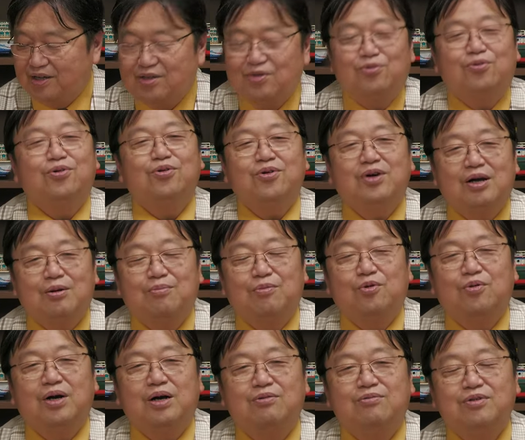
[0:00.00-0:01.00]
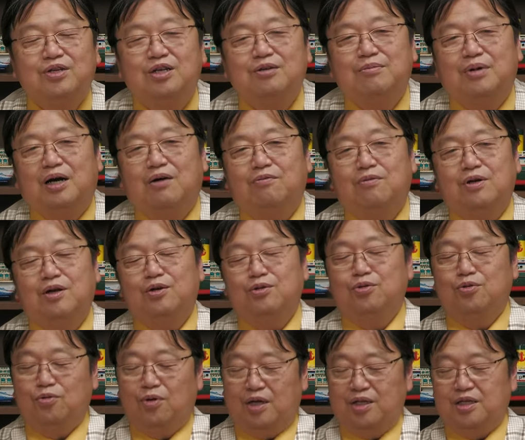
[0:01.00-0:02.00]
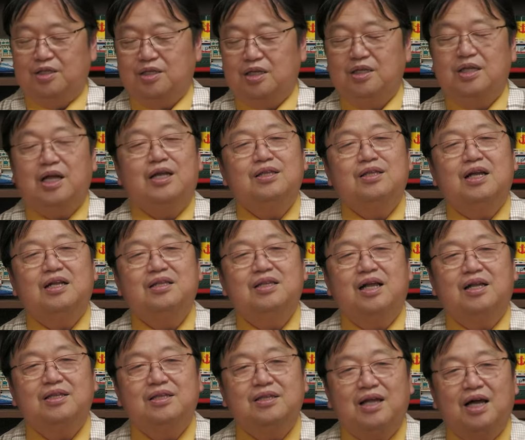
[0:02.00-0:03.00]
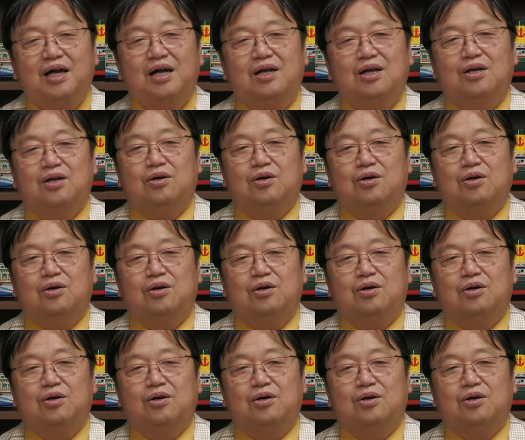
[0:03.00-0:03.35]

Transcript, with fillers: ところがモーガン・フリーマンレッドはですねだんだんだんだん